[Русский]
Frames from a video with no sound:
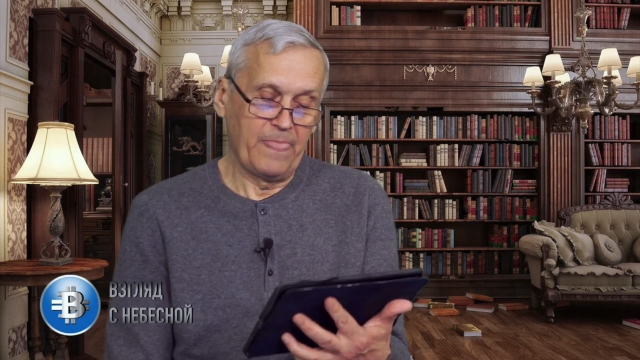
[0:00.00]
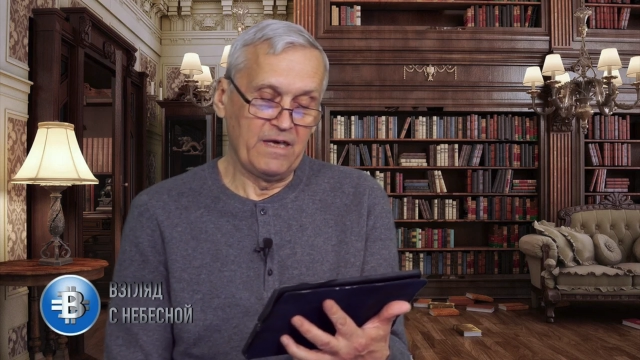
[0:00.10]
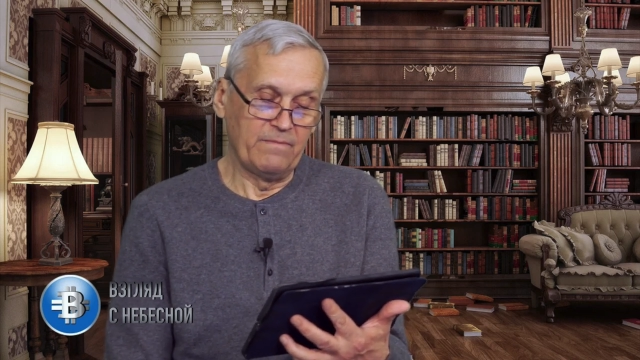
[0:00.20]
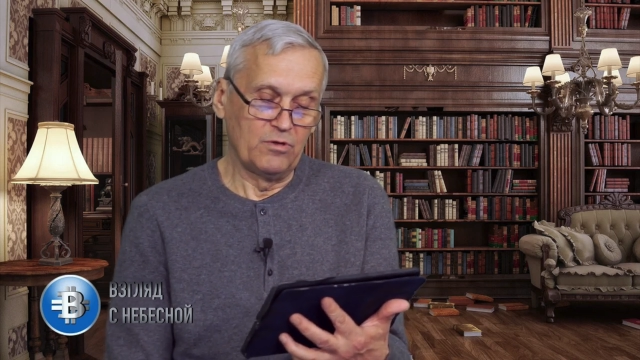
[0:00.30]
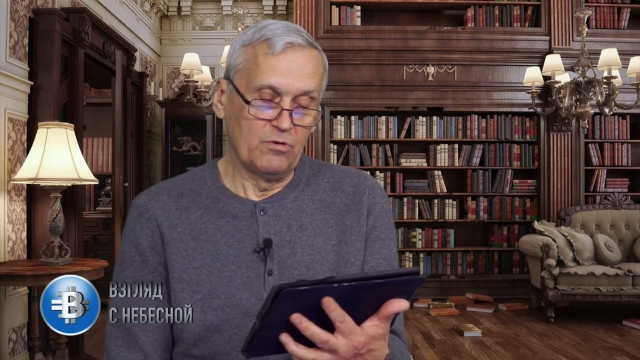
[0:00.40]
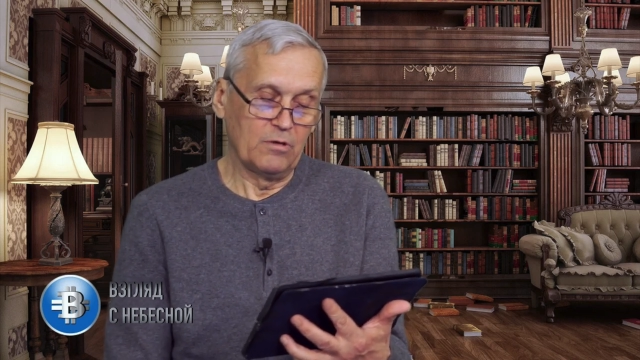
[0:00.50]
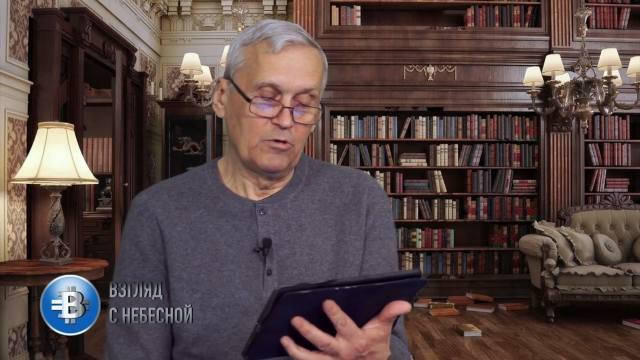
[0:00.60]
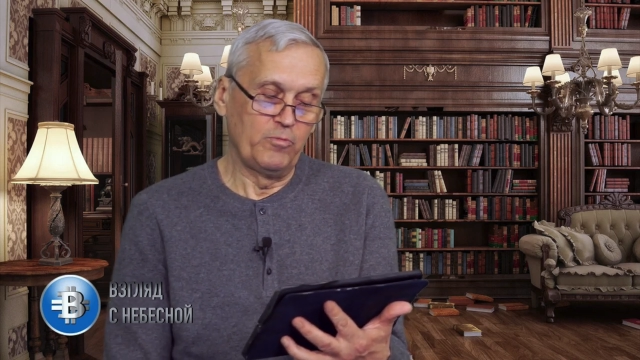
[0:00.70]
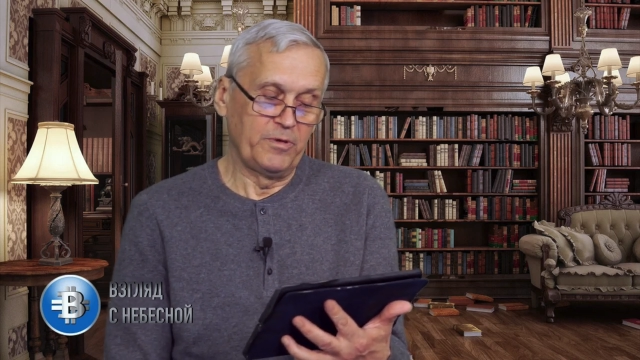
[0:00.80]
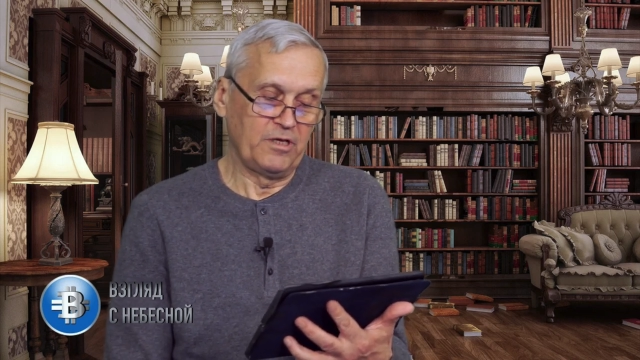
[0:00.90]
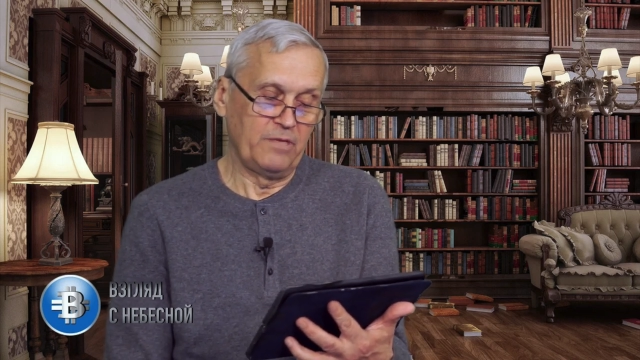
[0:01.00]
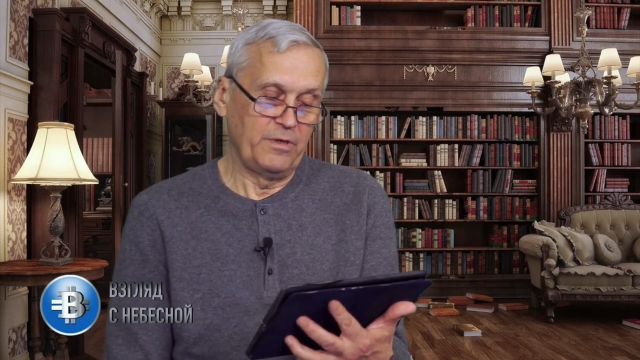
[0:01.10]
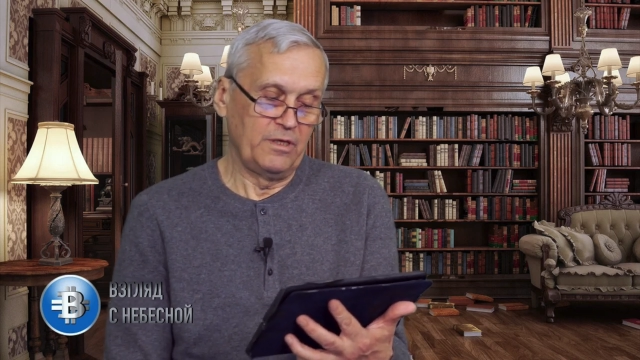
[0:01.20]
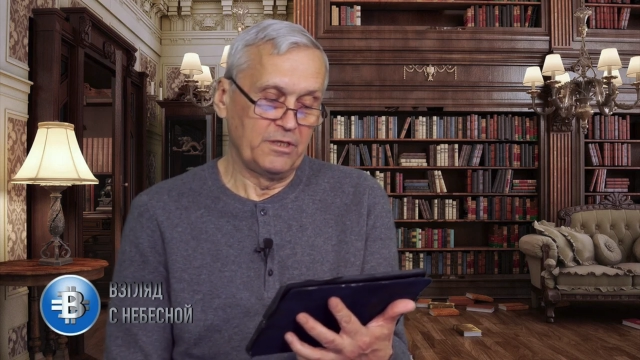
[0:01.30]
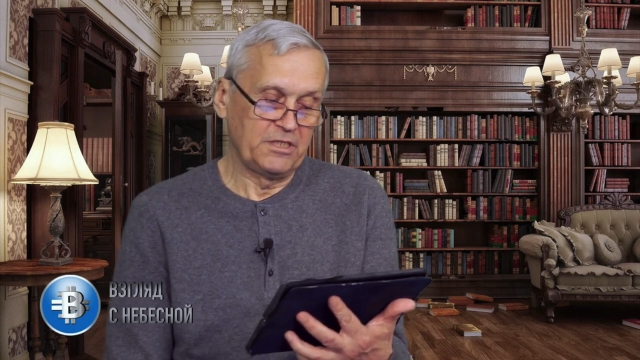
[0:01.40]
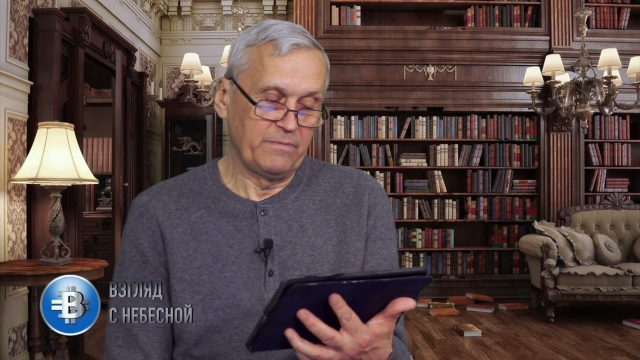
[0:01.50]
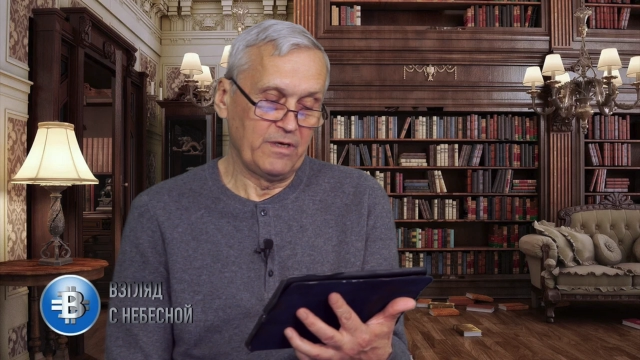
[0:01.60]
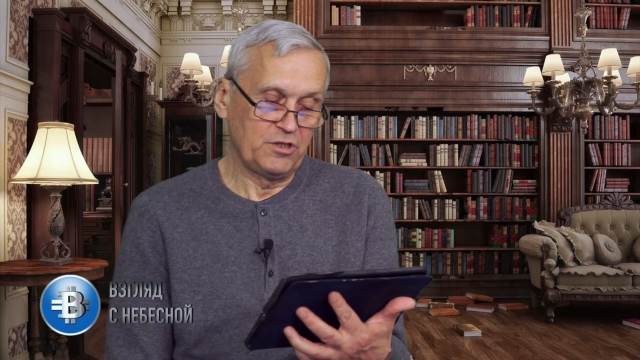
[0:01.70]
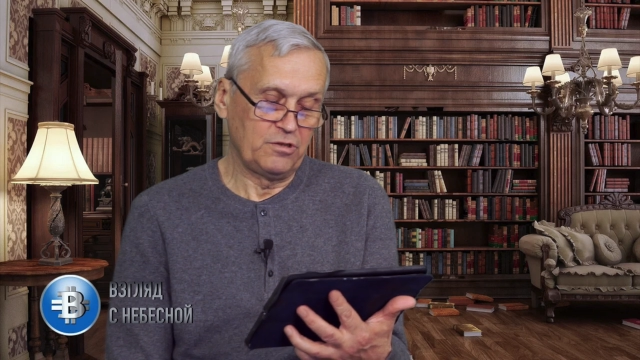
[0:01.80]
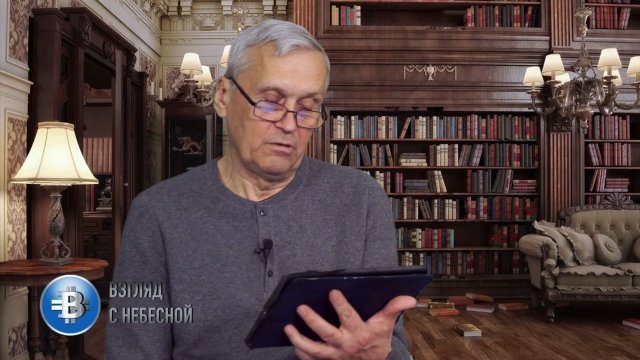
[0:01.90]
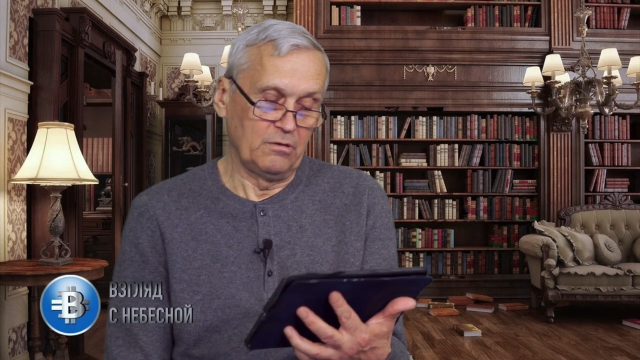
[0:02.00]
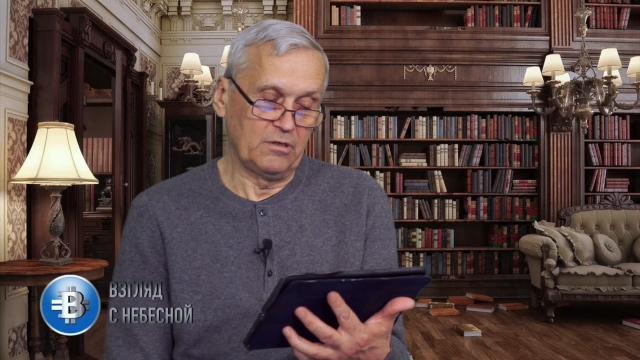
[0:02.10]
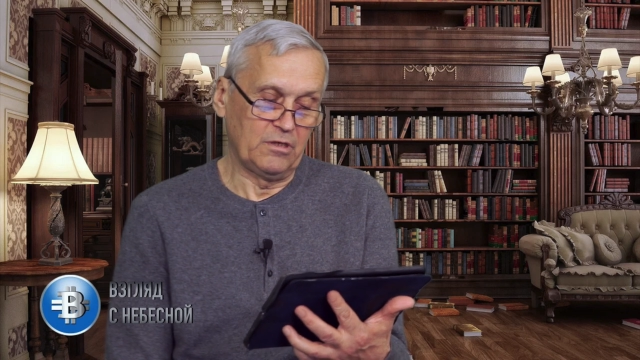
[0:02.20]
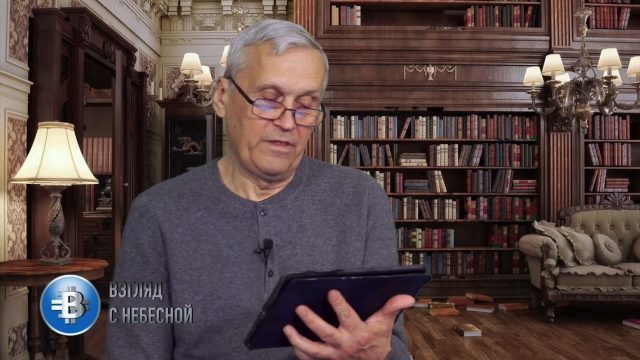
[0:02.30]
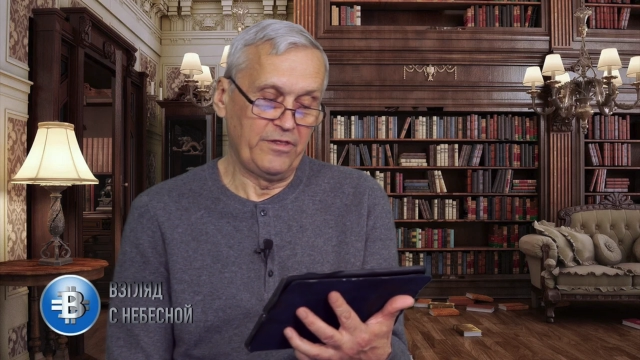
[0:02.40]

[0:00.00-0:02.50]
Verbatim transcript: и много употребил на себя щелок,